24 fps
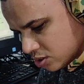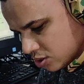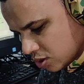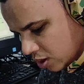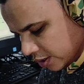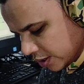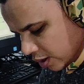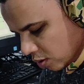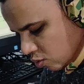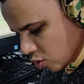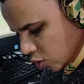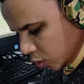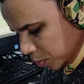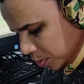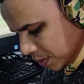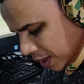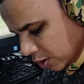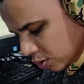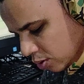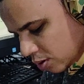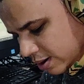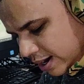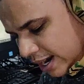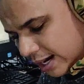Só que é um
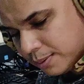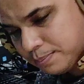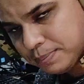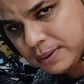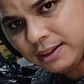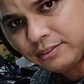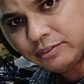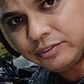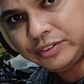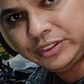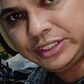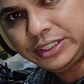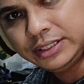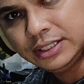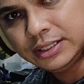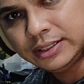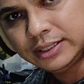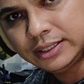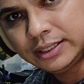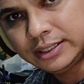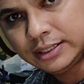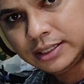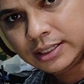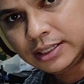computador, cara, pra vida,
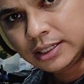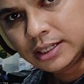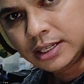né?